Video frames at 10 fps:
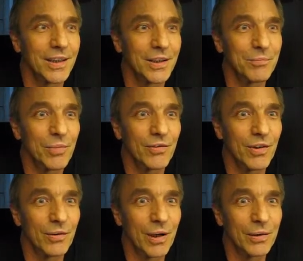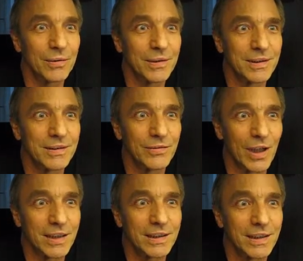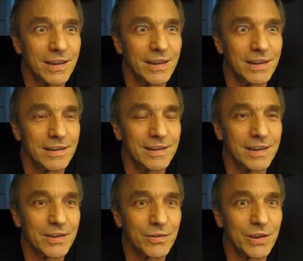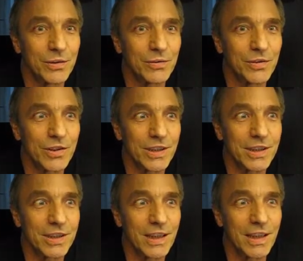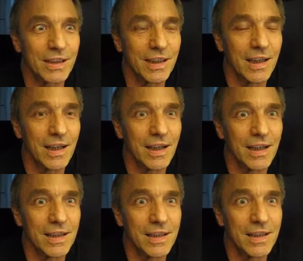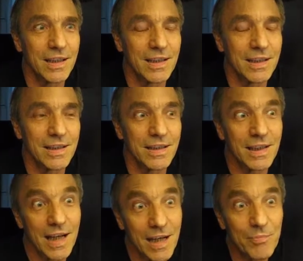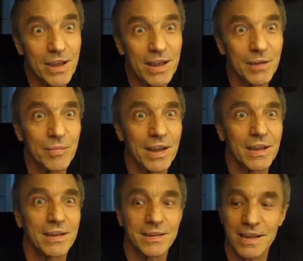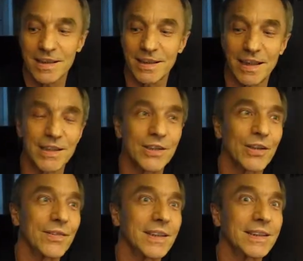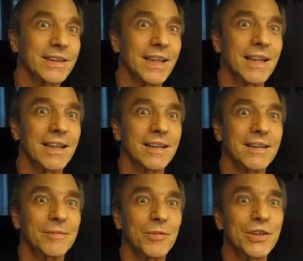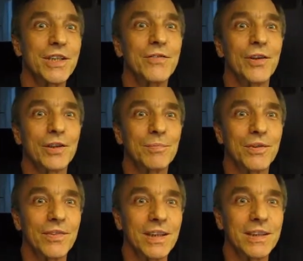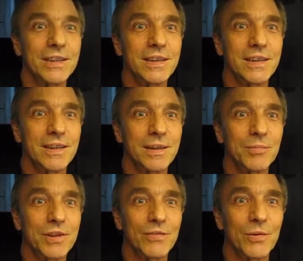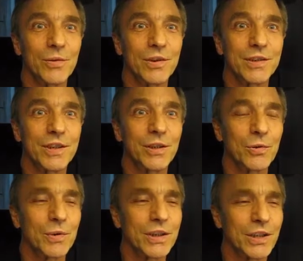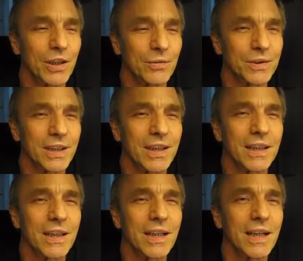y, powołał właśnie jezuitów do życia. I najlepiej chyba zasygnalizować te możliwe odpowiedzi, przywołując tytuły książek.